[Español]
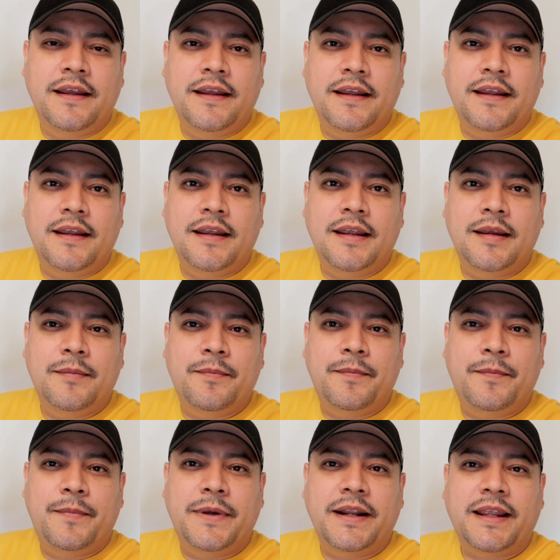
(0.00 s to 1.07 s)
Eh,
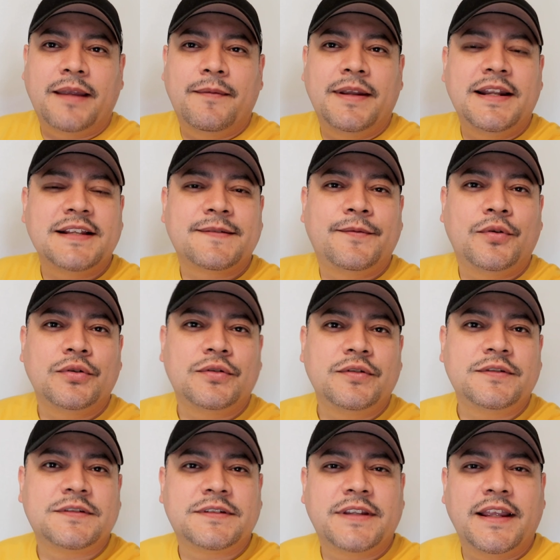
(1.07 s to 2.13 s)
para que vean las
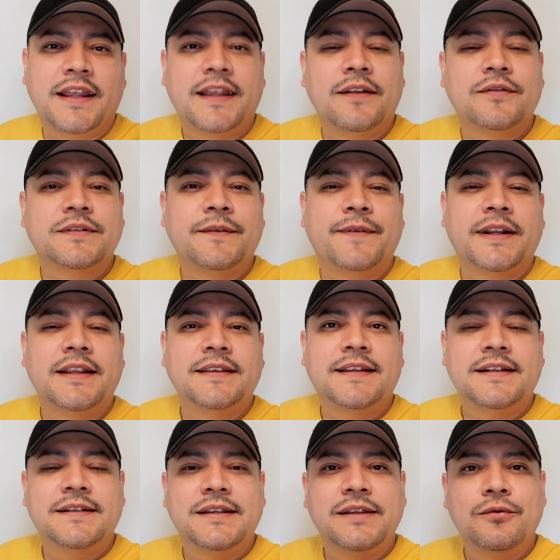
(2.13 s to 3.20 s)
fotos de los
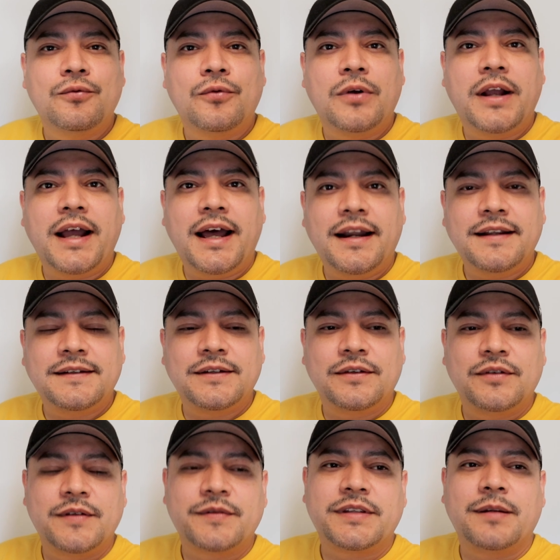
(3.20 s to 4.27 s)
diferentes lugares de
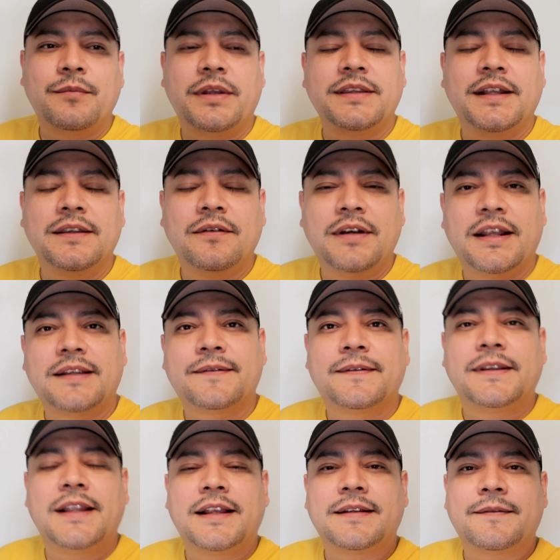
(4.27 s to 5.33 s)
donde están mandando
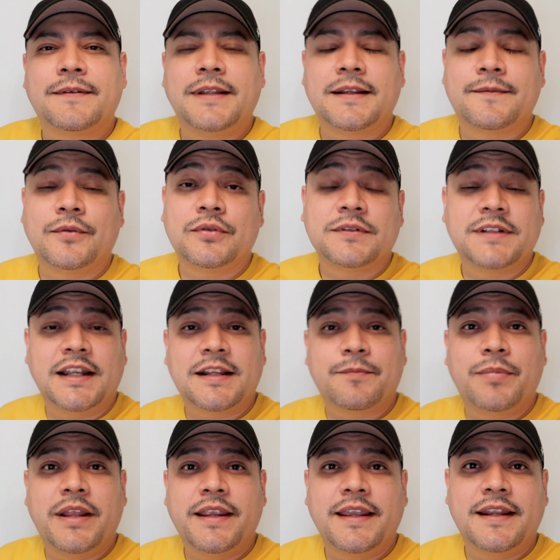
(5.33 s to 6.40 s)
las, las, fotos de las
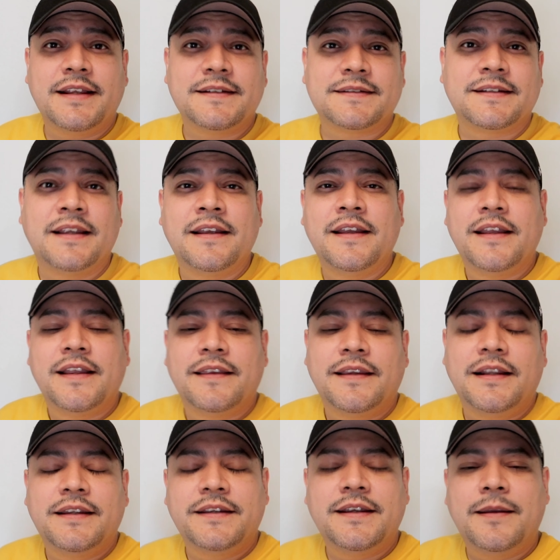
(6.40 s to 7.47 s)
playeras
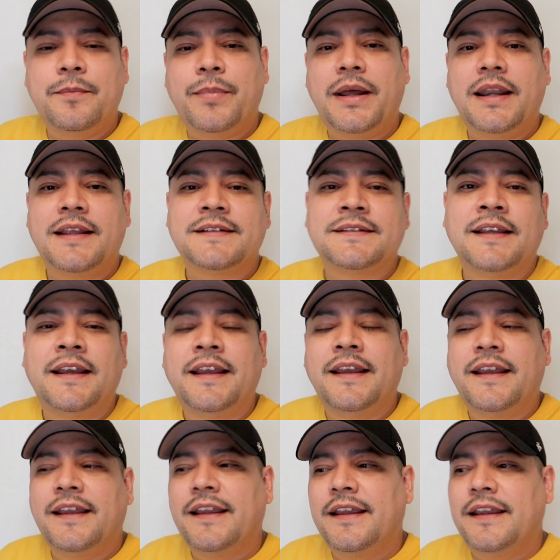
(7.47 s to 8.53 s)
del DJ Palace.
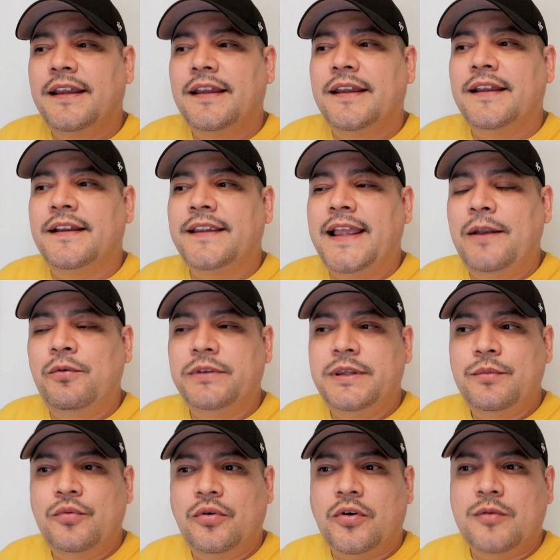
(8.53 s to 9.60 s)
Eh, ya el
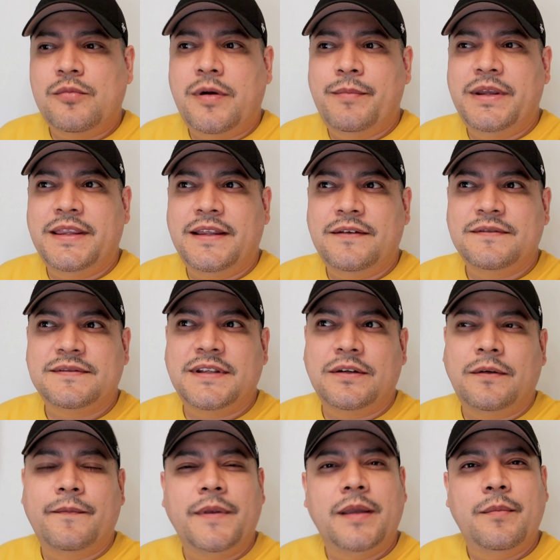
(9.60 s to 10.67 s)
último, como a mediados de
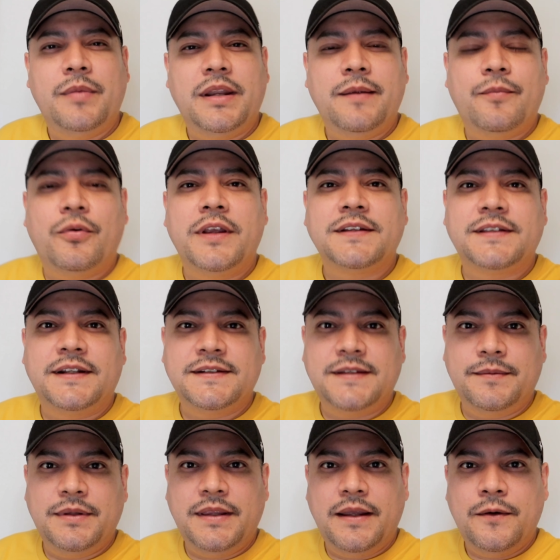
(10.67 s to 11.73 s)
noviembre, voy a hacer
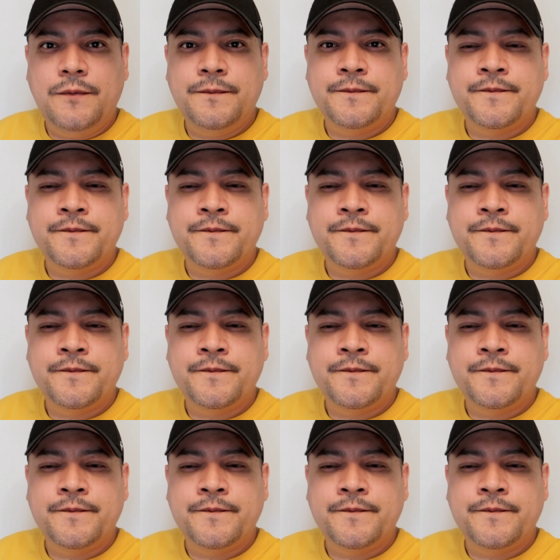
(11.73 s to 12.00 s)
ese video